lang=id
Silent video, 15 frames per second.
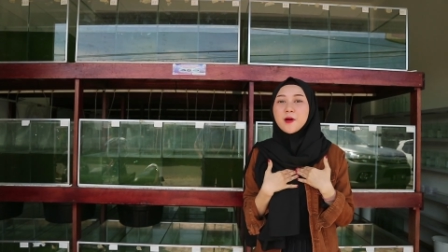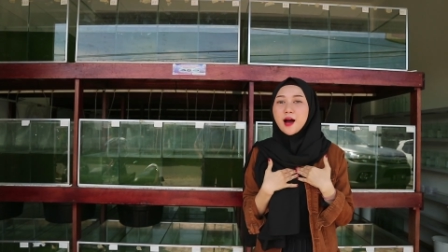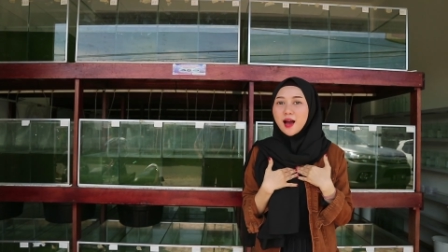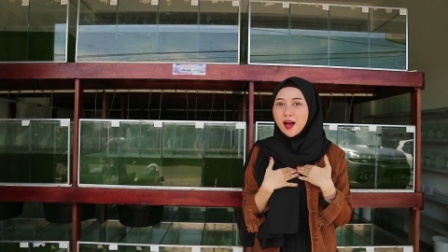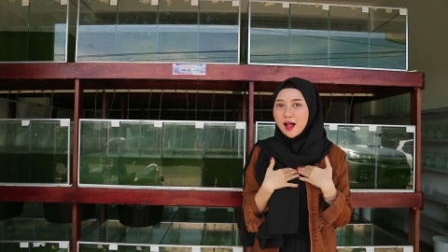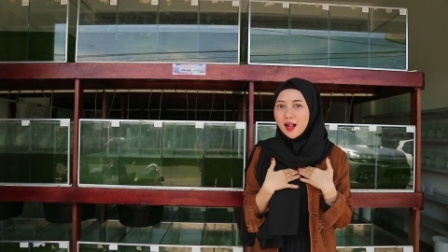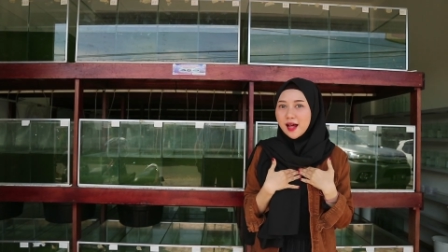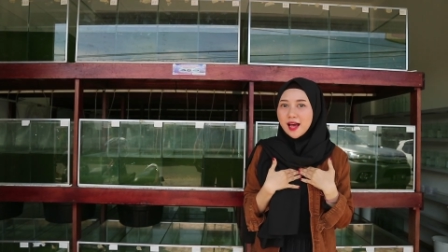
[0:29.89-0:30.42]

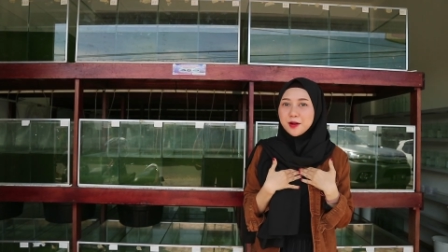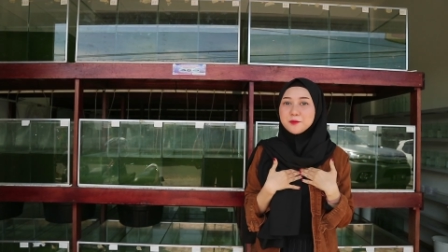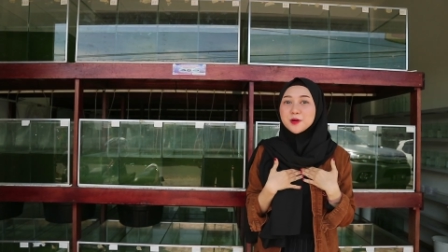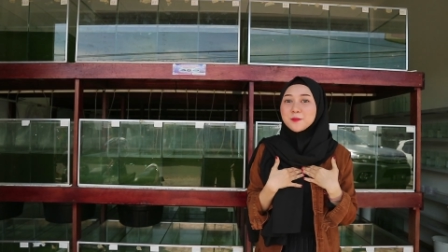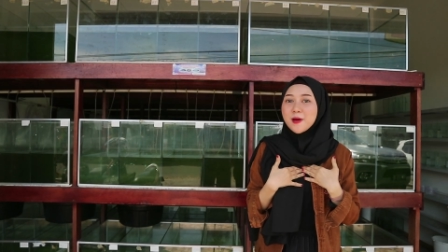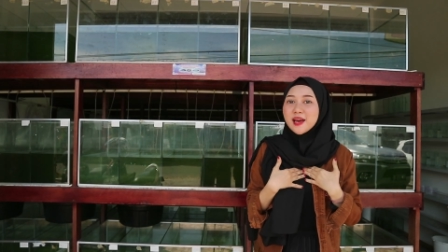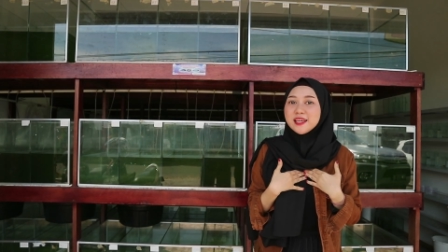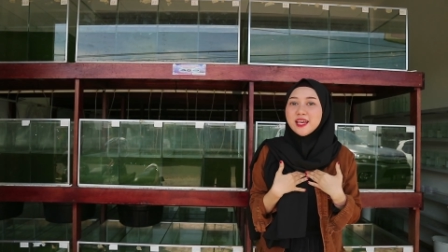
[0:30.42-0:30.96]
bakalan
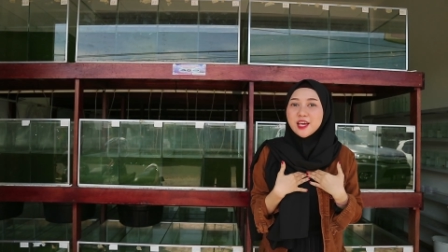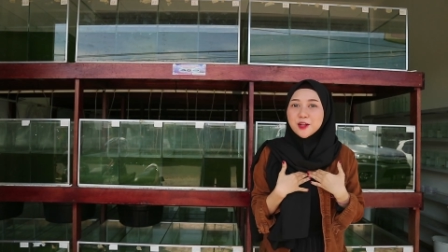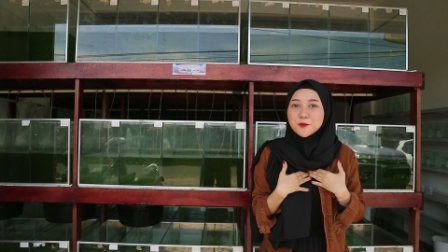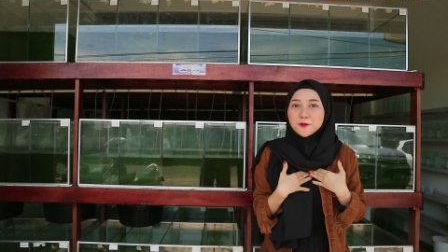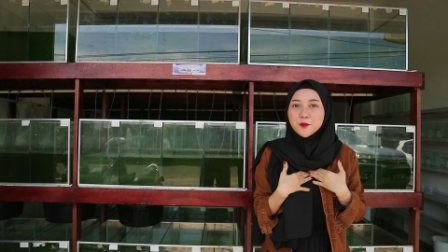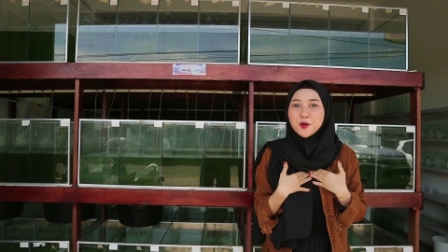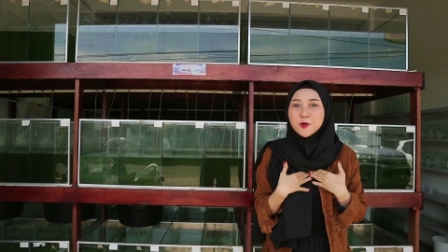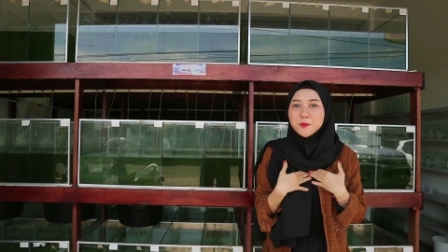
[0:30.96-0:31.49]
berbagi
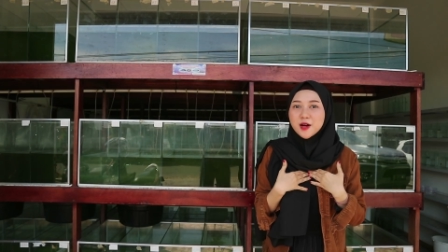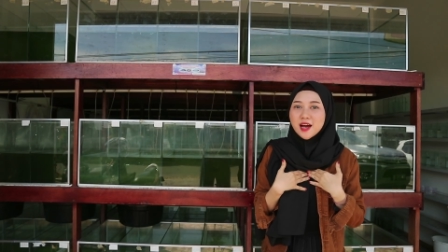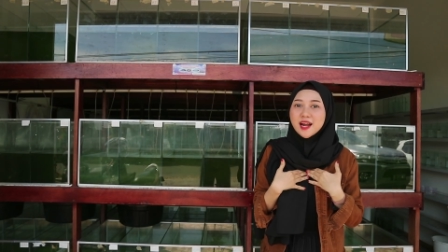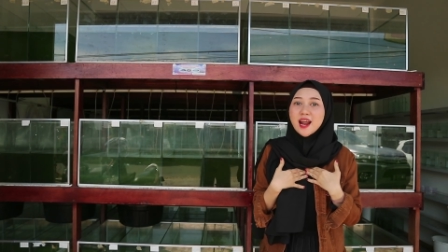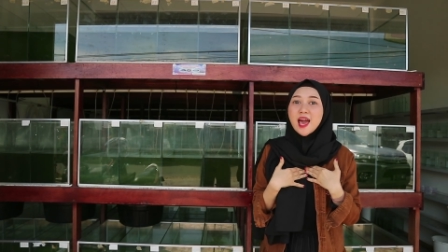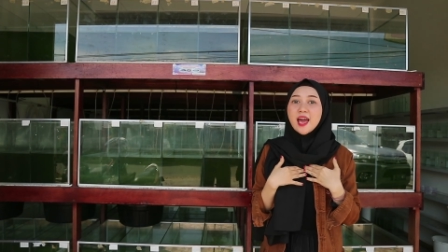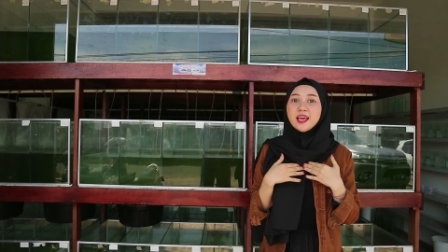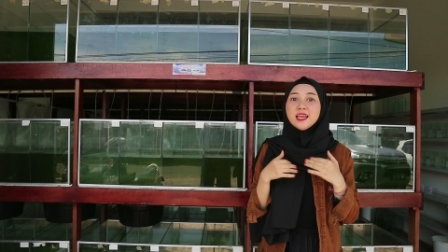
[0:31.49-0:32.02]
info
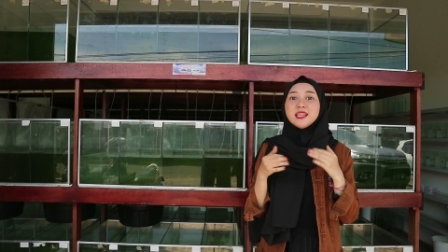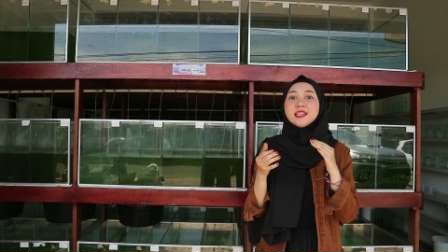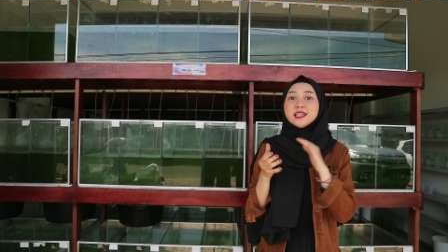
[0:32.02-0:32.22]
mengenai